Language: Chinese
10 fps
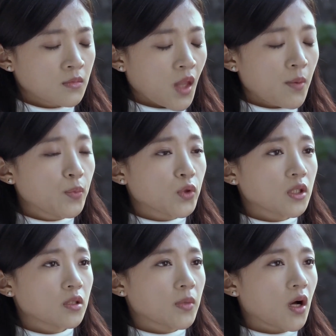他们不
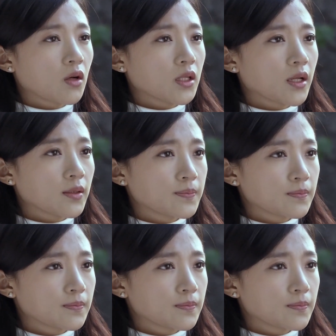是什么高利贷，